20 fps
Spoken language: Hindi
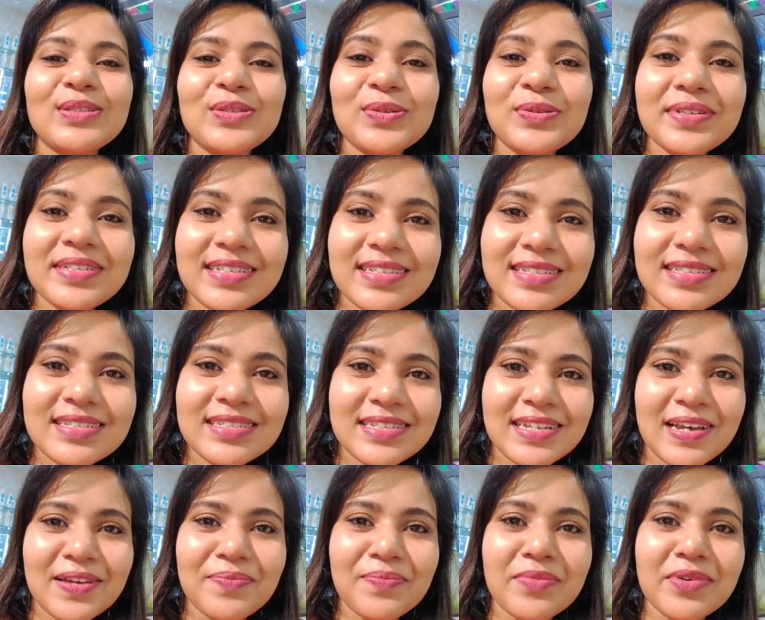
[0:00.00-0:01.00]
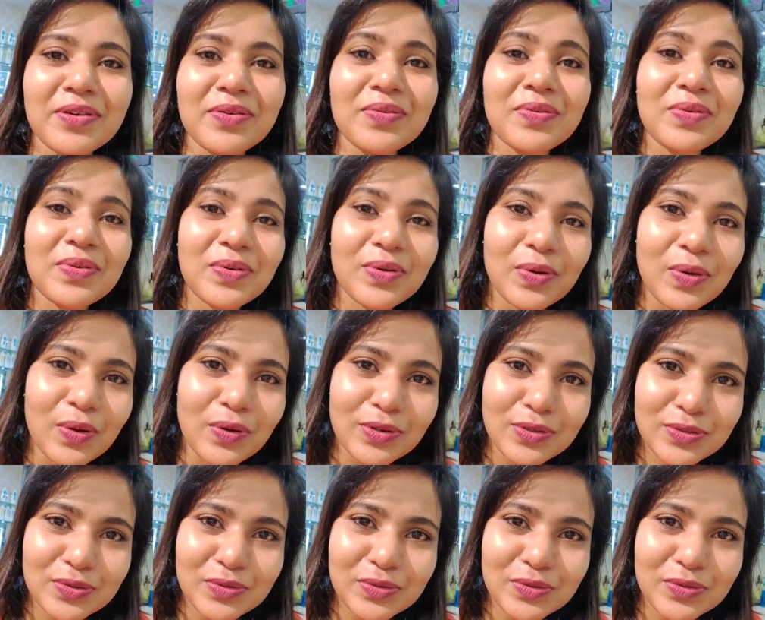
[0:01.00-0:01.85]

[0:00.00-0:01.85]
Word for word: तो इस टाइम मैं हूँ ग्लो